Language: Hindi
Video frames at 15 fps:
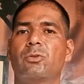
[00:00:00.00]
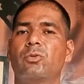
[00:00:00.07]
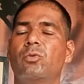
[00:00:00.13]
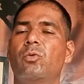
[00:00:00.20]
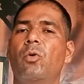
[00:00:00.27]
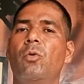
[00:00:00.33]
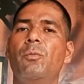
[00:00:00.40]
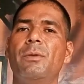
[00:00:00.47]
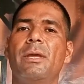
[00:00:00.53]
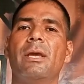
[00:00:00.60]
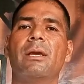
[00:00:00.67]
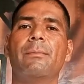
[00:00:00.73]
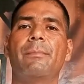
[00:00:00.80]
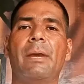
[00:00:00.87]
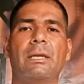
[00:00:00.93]
तो वो भी
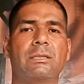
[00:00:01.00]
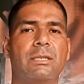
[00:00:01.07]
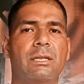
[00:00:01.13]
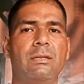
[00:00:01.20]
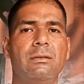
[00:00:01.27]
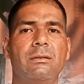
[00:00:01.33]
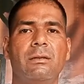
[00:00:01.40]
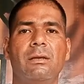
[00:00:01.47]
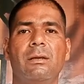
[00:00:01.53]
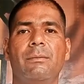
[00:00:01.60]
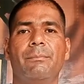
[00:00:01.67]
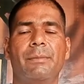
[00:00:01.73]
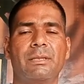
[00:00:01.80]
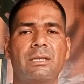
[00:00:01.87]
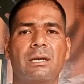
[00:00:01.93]
एक बेहतरीन
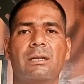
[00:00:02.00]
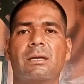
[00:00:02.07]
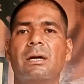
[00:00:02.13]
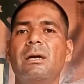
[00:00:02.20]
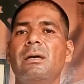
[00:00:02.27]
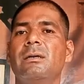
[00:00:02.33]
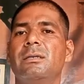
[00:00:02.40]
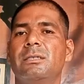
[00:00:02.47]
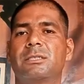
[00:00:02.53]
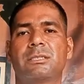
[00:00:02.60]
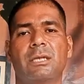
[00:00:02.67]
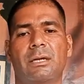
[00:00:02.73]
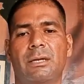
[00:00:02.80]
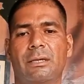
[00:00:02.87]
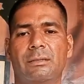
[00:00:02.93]
मैदान का
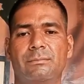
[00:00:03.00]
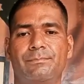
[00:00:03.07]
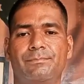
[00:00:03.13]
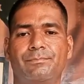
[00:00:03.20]
हिस्सा है